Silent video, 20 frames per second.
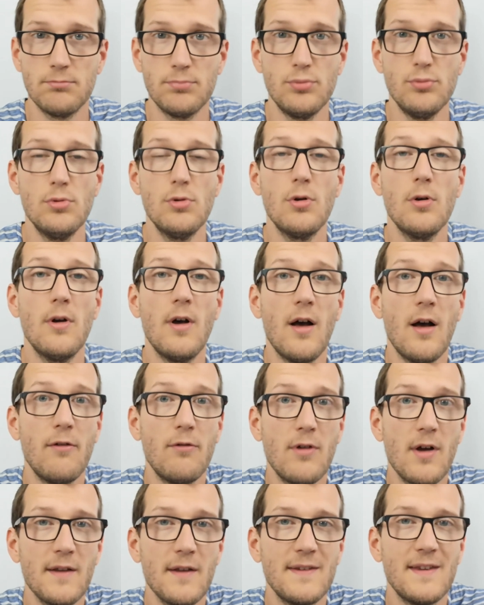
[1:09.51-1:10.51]
pour
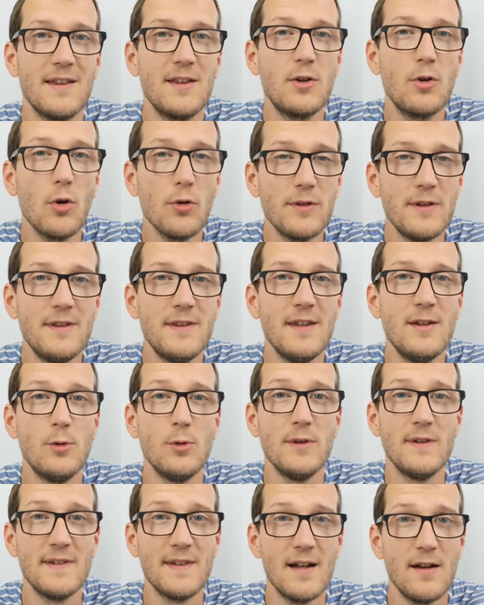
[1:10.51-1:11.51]
avoir cette quantité
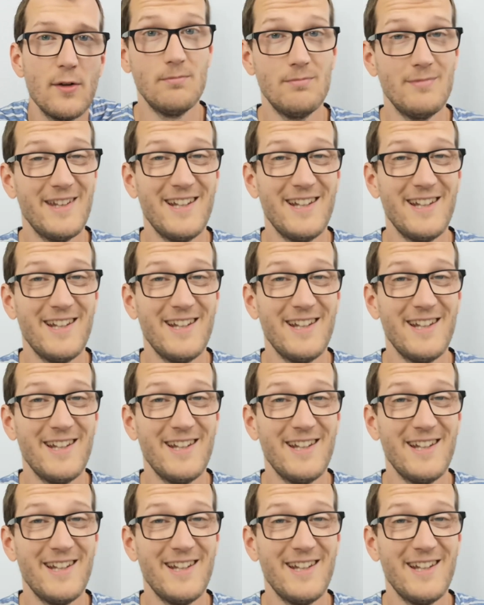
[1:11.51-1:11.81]
de sel.